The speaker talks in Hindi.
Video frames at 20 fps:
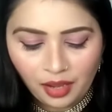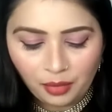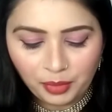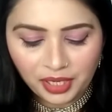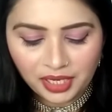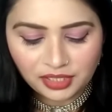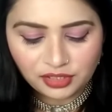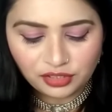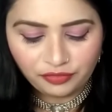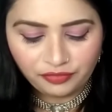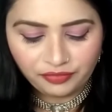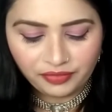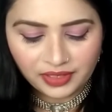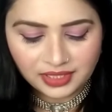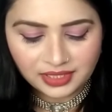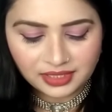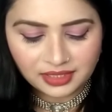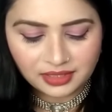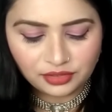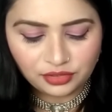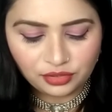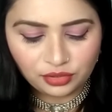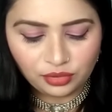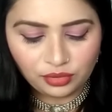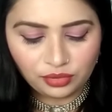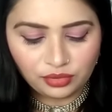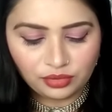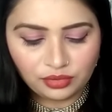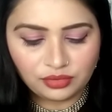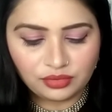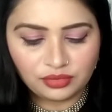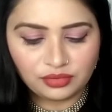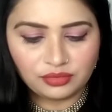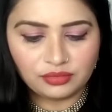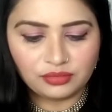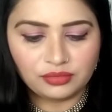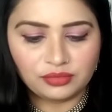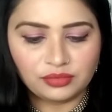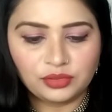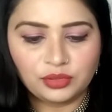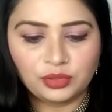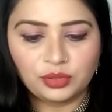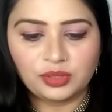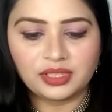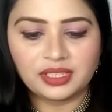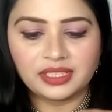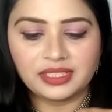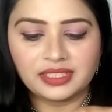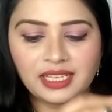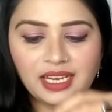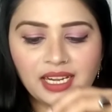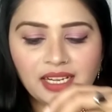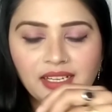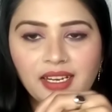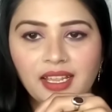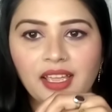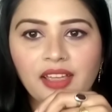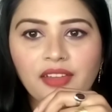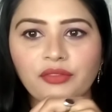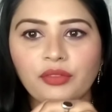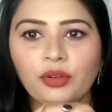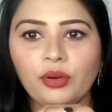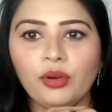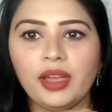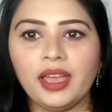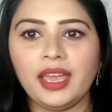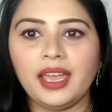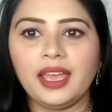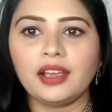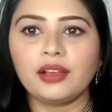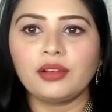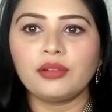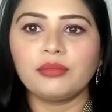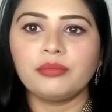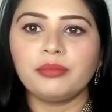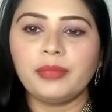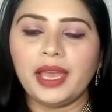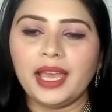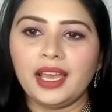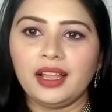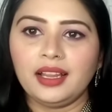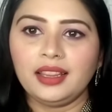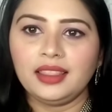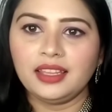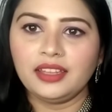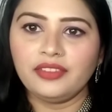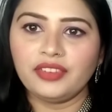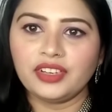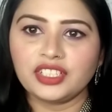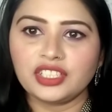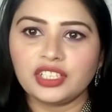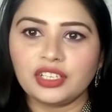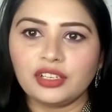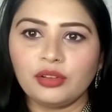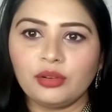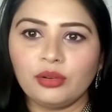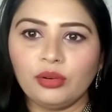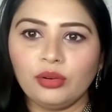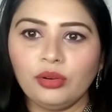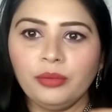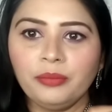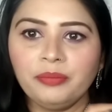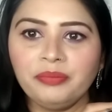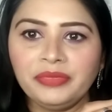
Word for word: हैं हमारा जो फर्स्ट जो ज्वेलरी सेट है वो है हल्दी फंक्शन को